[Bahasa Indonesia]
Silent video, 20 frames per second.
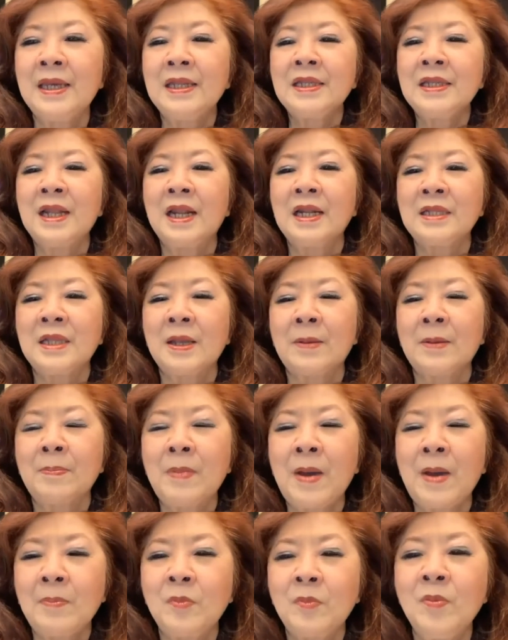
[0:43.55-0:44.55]
terhadap
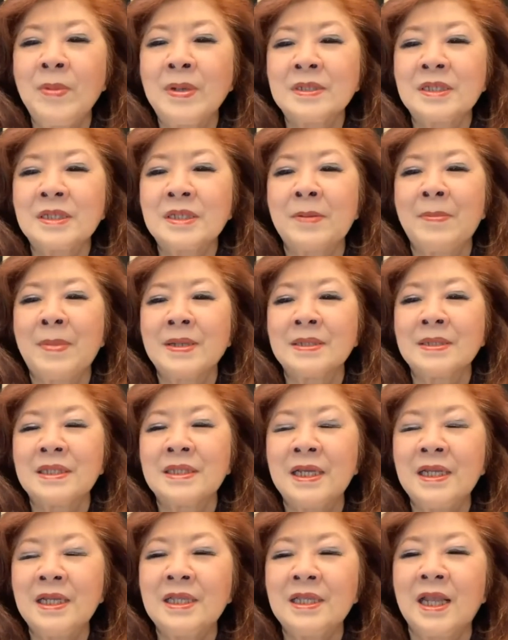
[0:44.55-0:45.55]
kamu
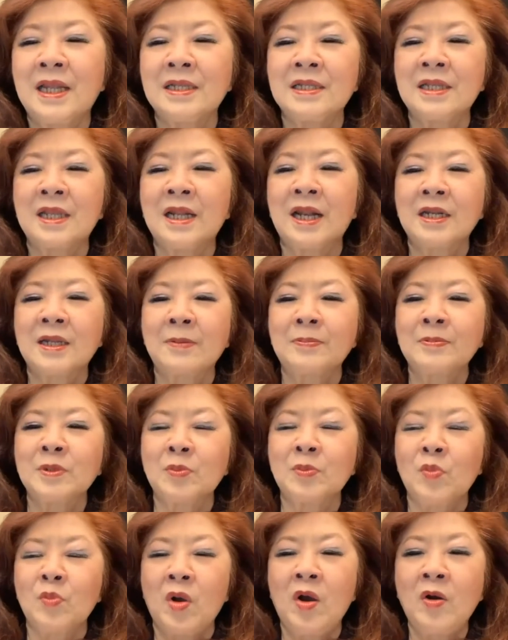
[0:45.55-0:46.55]
masing-masing dan terhadap
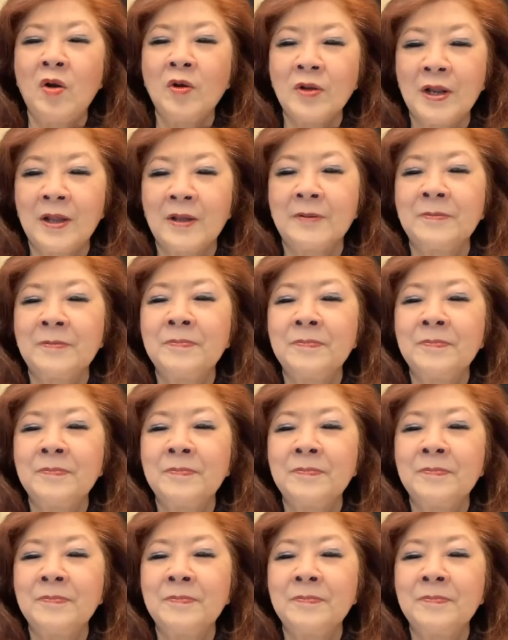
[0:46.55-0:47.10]
semua orang.